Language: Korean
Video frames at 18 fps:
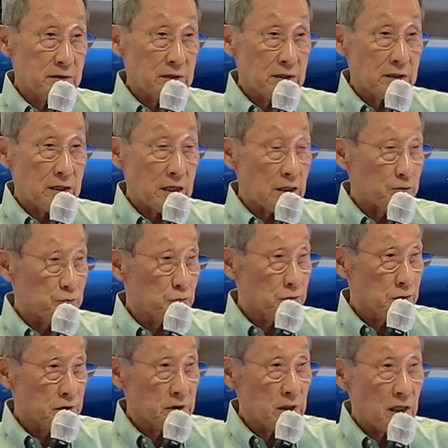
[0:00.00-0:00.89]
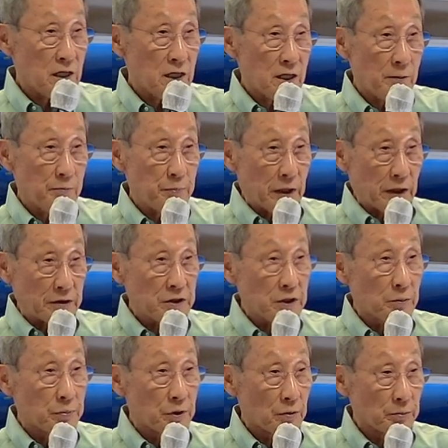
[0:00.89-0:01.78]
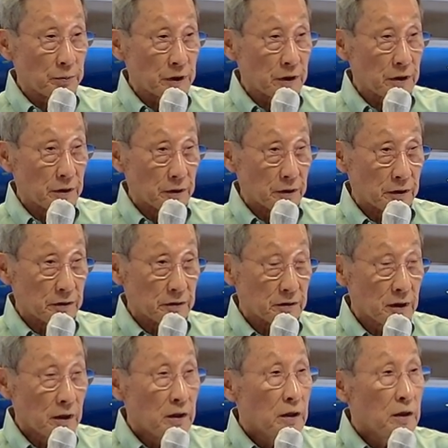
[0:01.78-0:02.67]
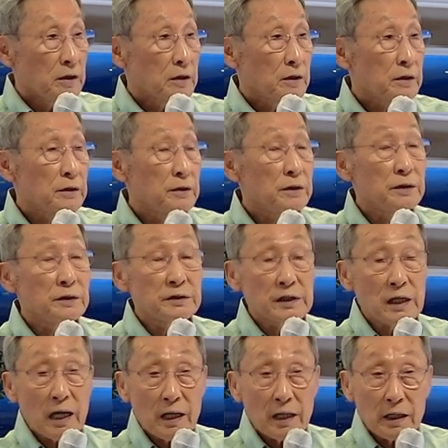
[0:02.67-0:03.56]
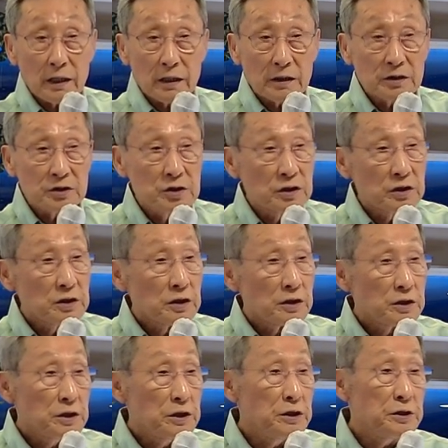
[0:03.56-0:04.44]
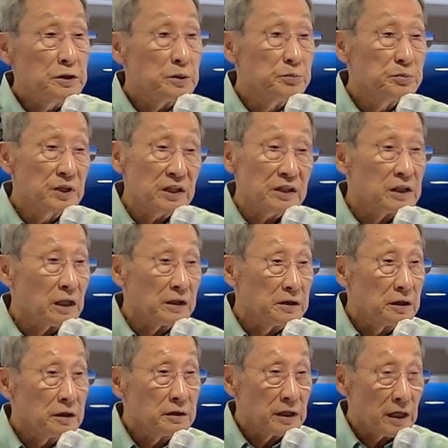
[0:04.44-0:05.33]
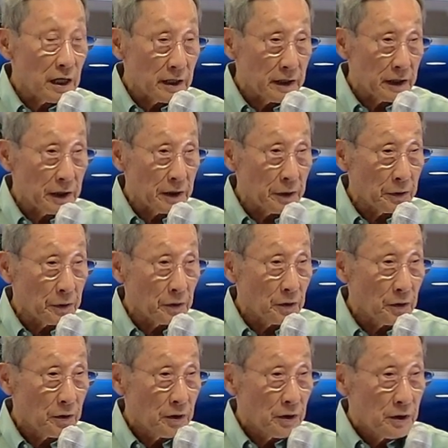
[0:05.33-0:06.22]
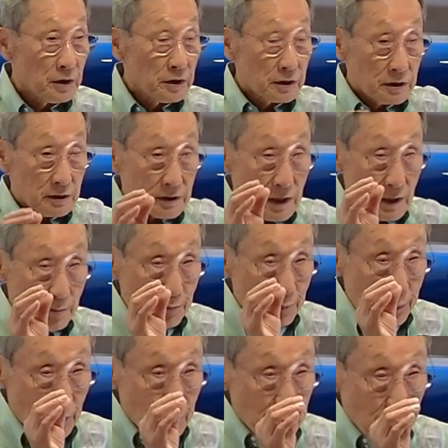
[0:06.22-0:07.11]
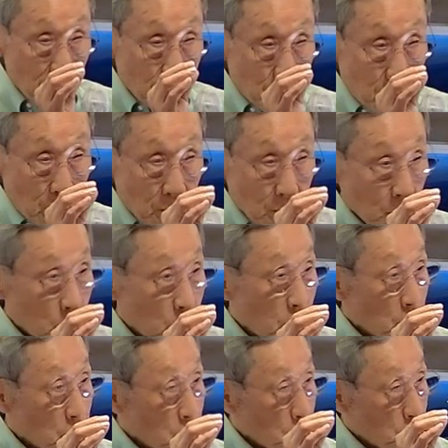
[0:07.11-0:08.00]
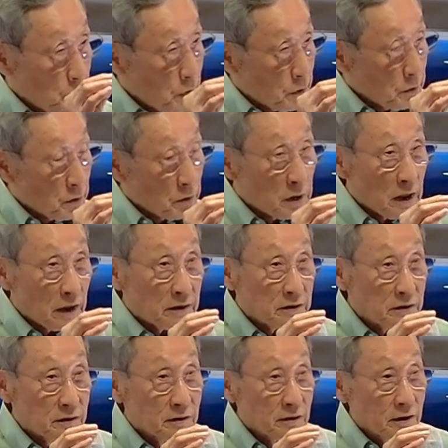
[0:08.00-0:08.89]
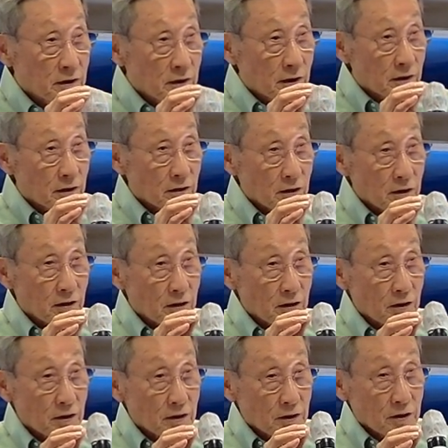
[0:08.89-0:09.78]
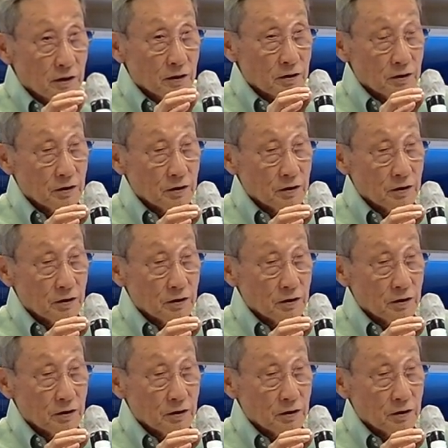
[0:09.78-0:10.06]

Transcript: 가죽을 딱 벗겨 보면 그냥 기름기가 있는 게 아니에요. 그게 볼록볼록볼록볼록한 어, 어,